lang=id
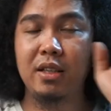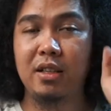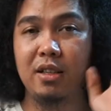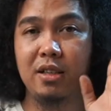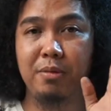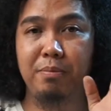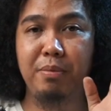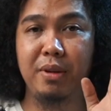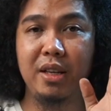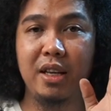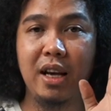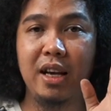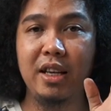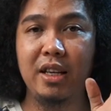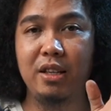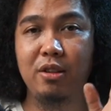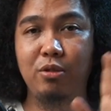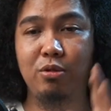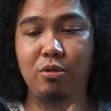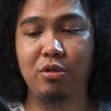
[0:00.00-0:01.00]
uh,
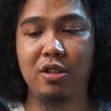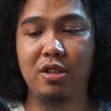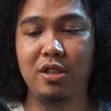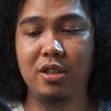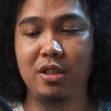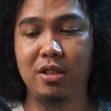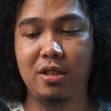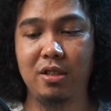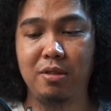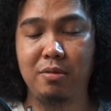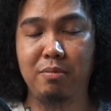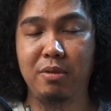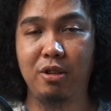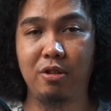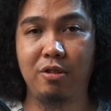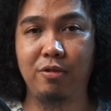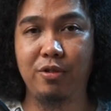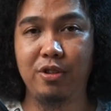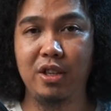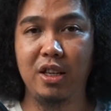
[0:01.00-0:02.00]
pindahin untuk ke
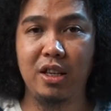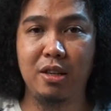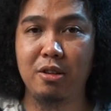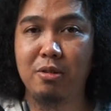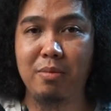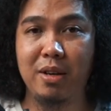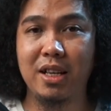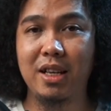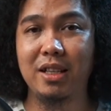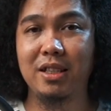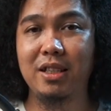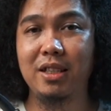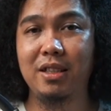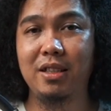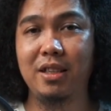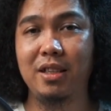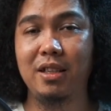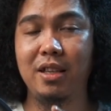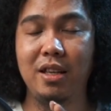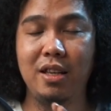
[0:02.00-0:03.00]
mikrofonnya ini ke bagian
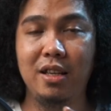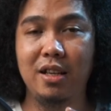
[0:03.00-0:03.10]
sisi jadi